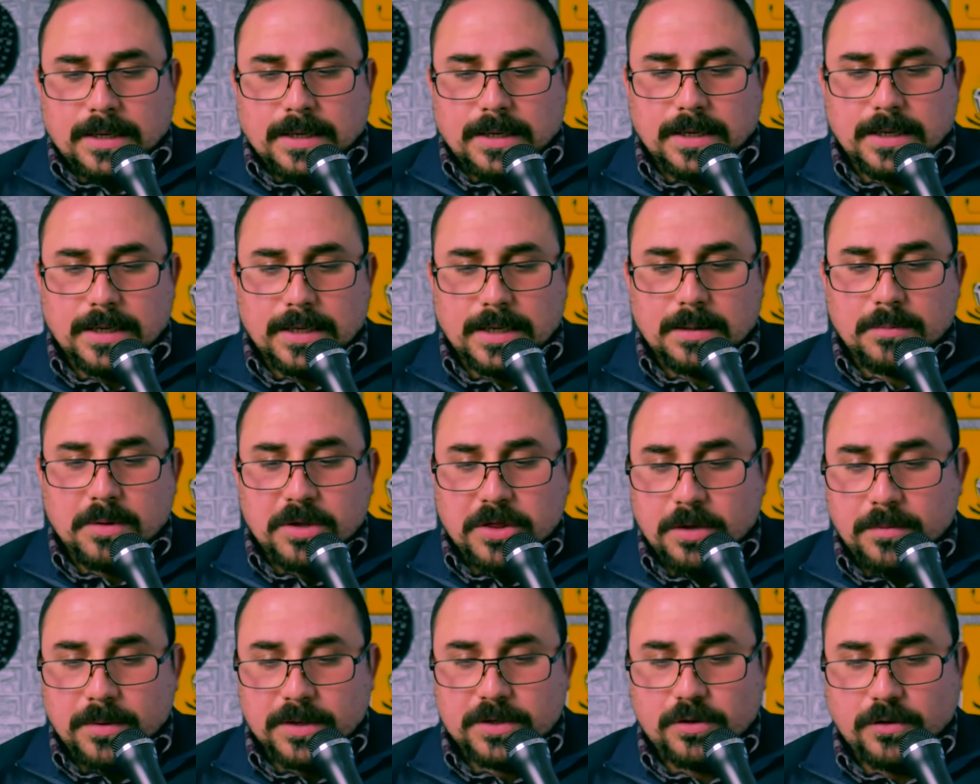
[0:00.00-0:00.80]
آه،
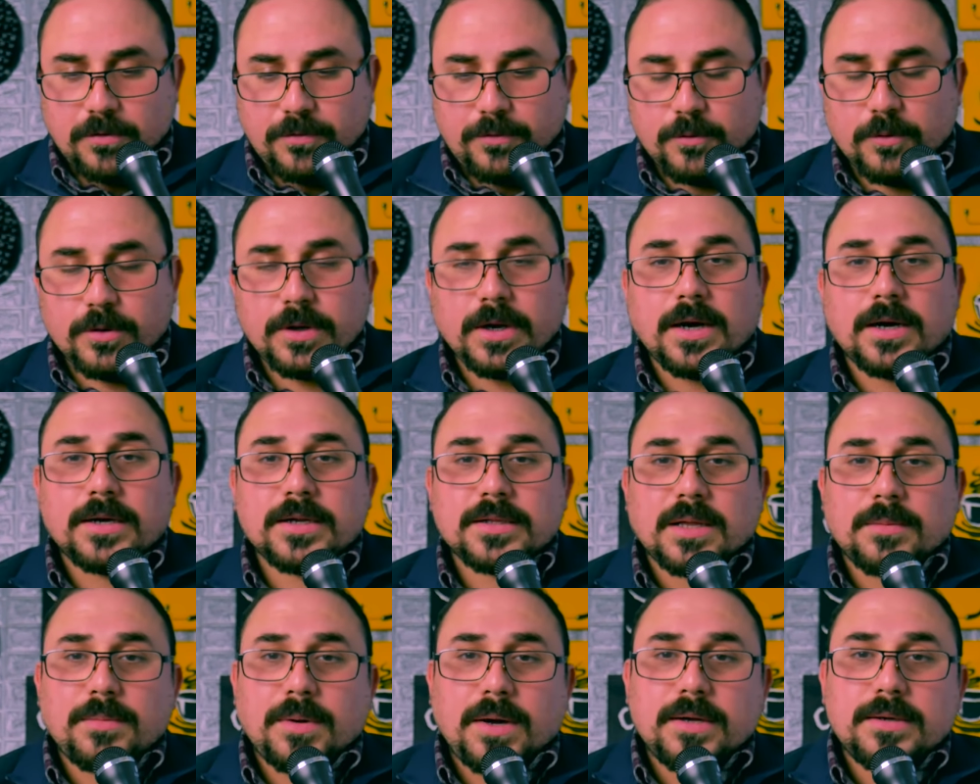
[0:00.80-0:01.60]
مثل ما تعرفون أنا
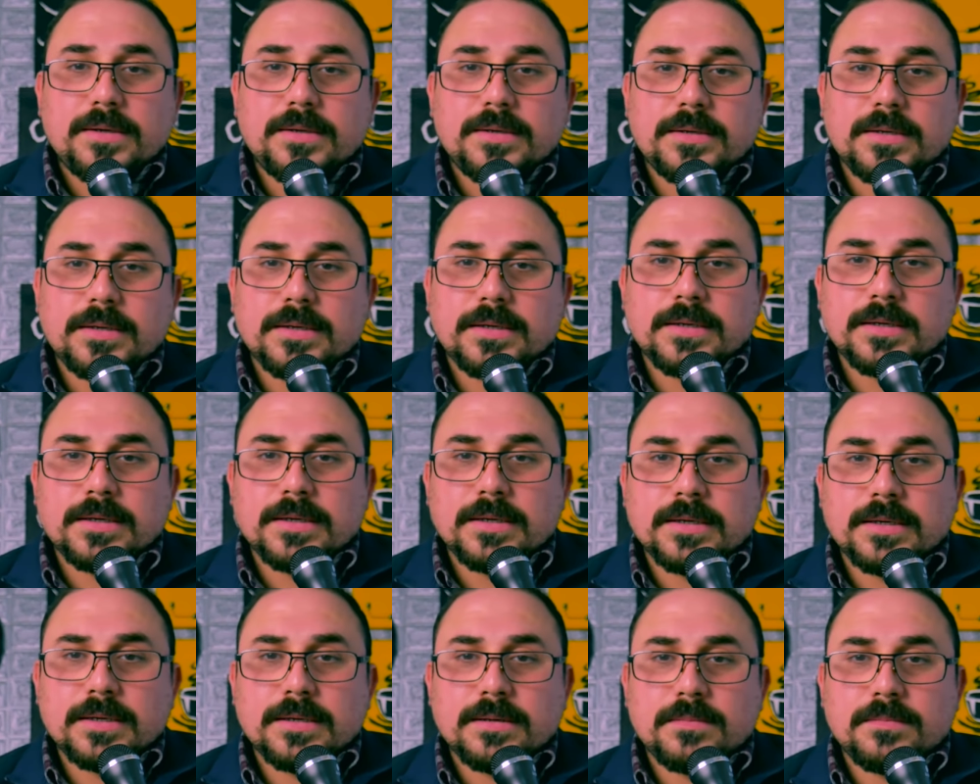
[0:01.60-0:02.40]
طبعا
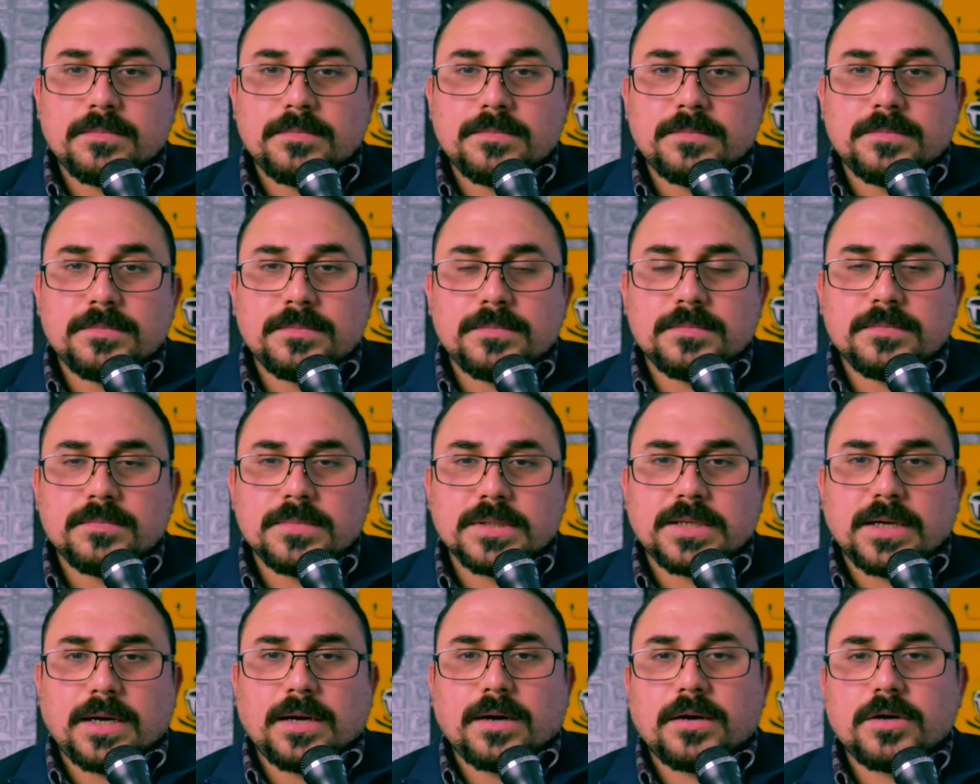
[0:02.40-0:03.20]
آه،
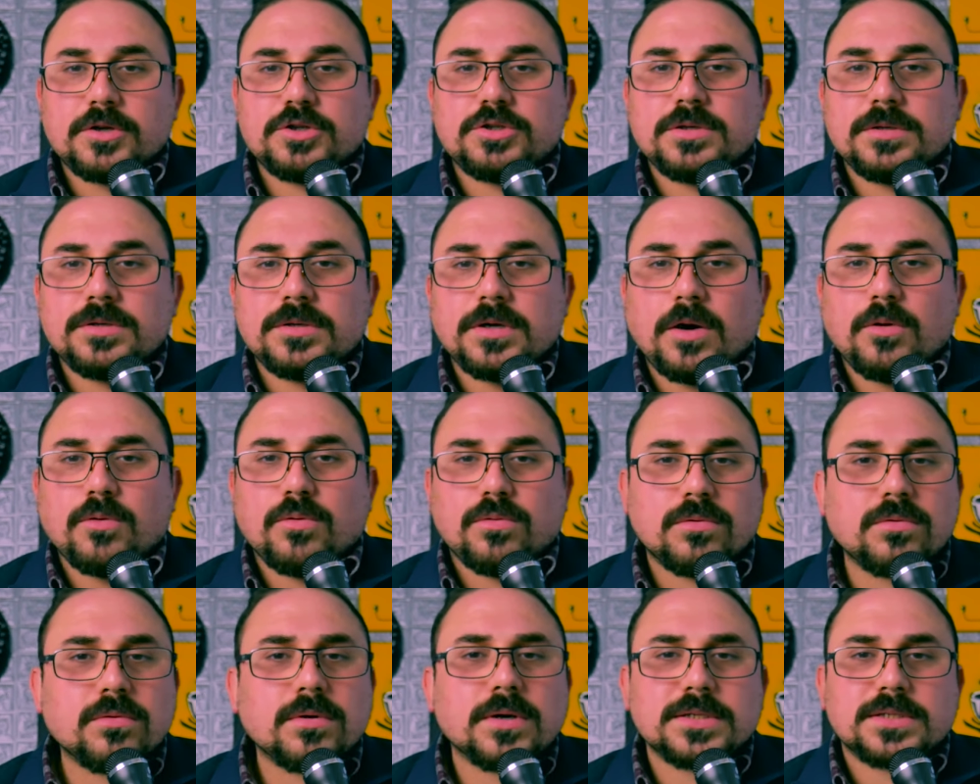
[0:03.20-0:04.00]
متخرج
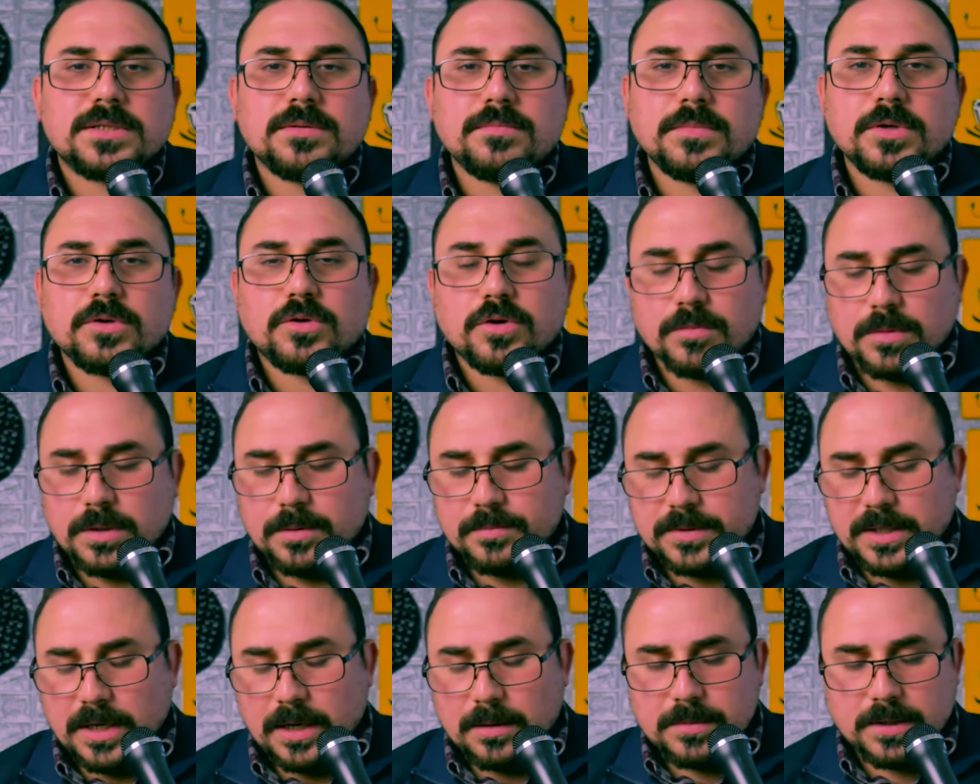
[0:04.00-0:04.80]
أو قسم منكم اللي
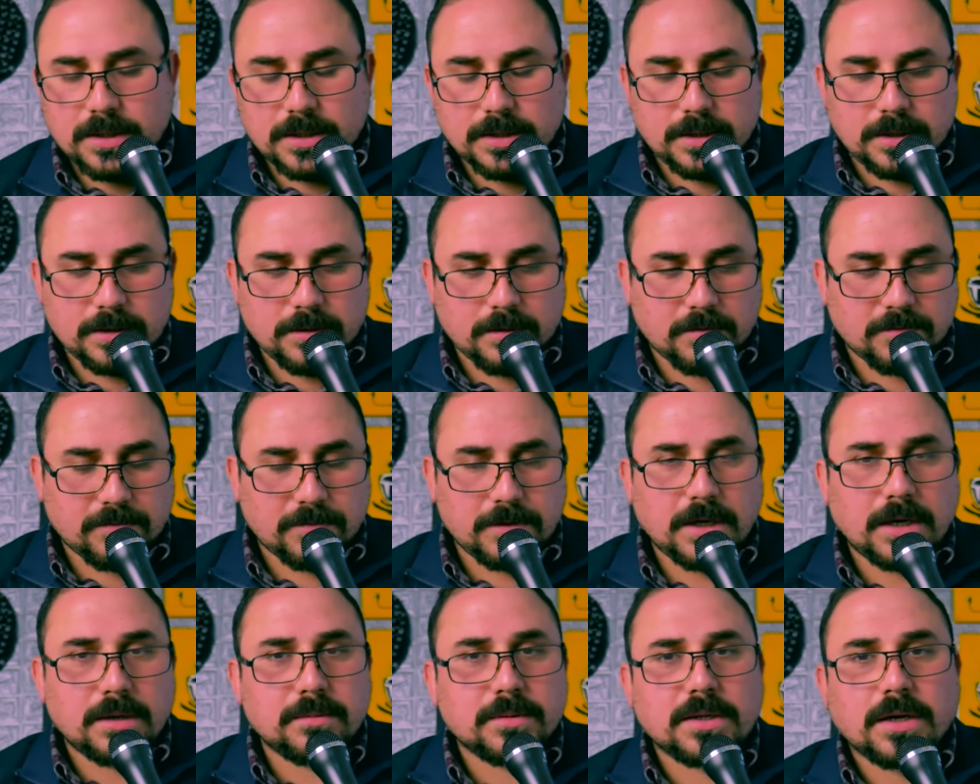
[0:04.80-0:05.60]
متابعني
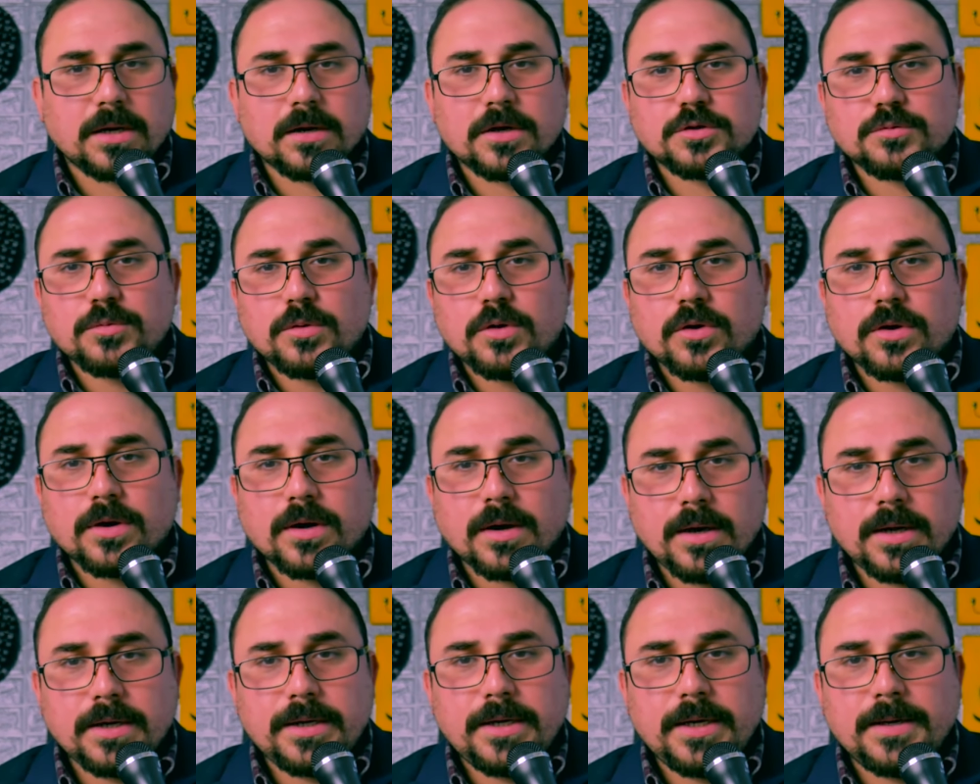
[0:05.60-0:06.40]
يعرفني أنا متخرج من
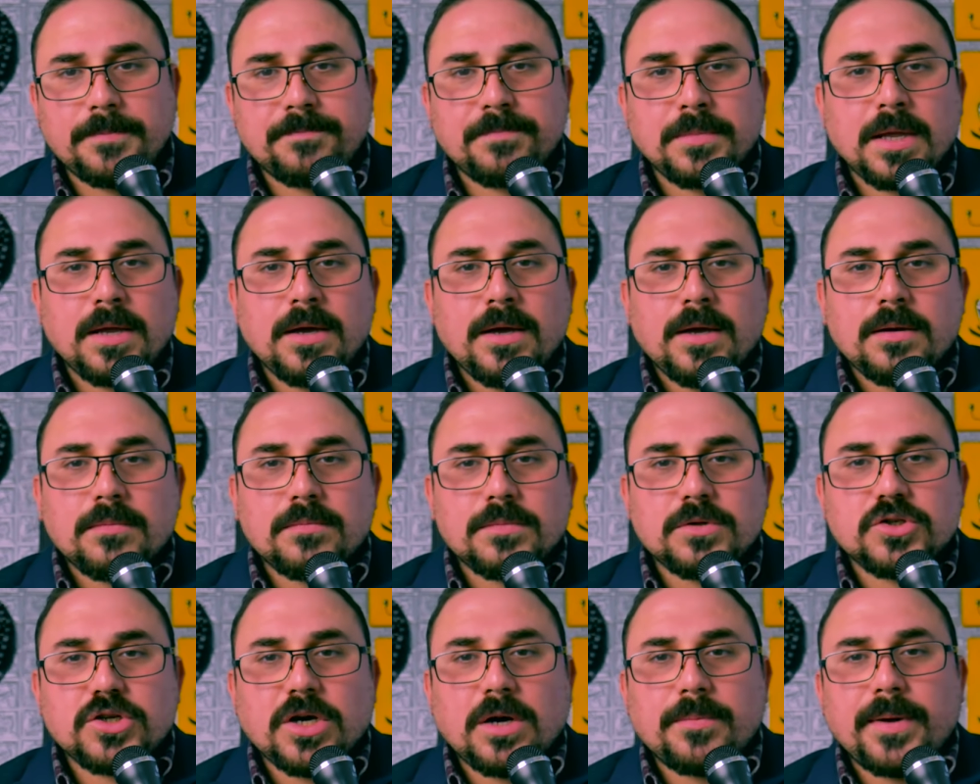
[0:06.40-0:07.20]
أوكرانيا
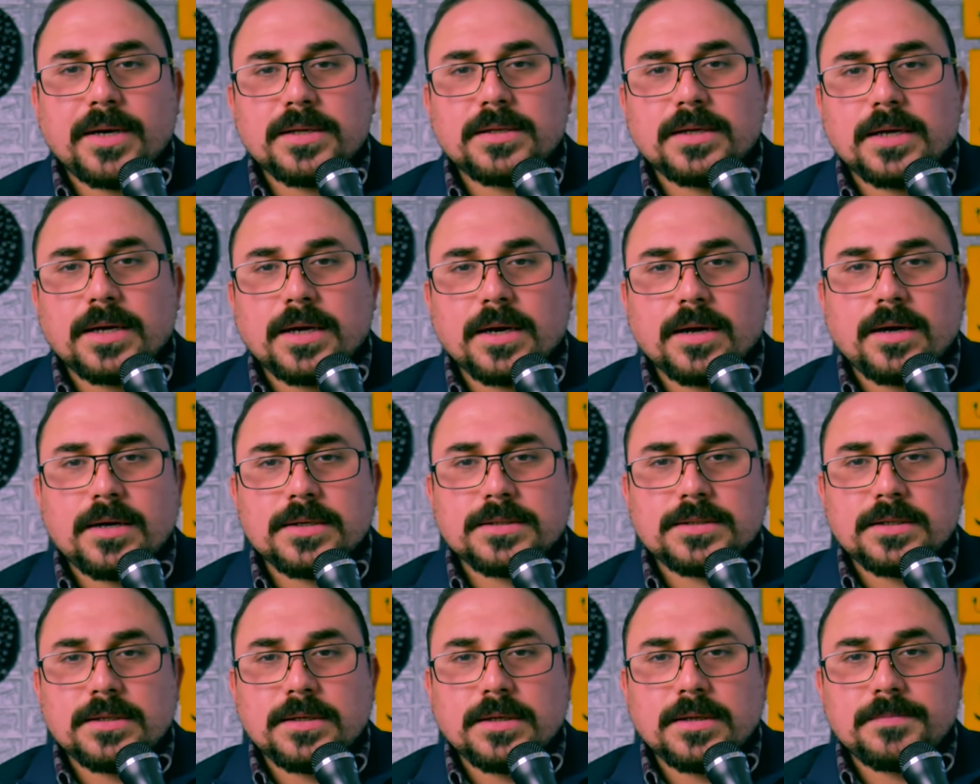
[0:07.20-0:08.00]
من جامعة
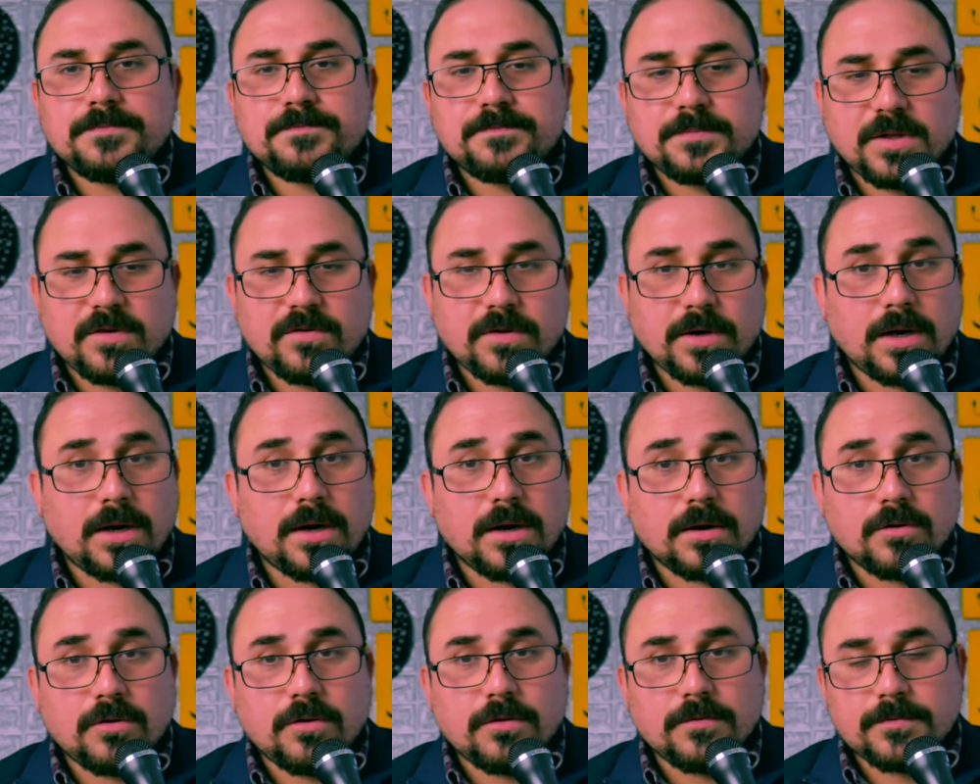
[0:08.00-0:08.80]
الكرازنة في
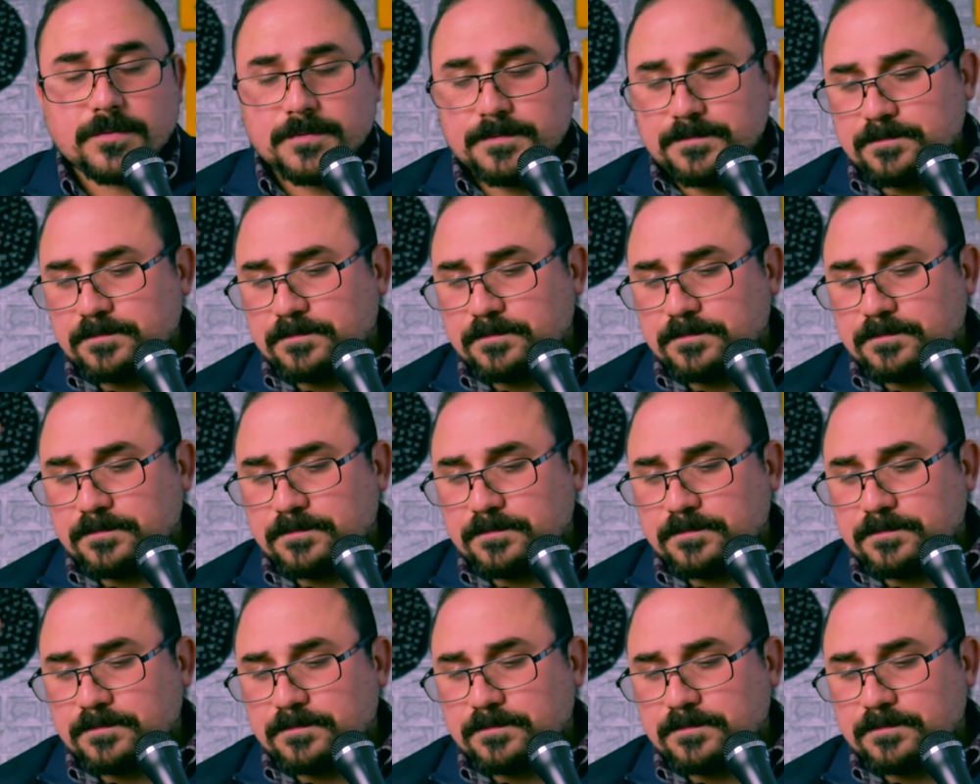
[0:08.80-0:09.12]
خاركوف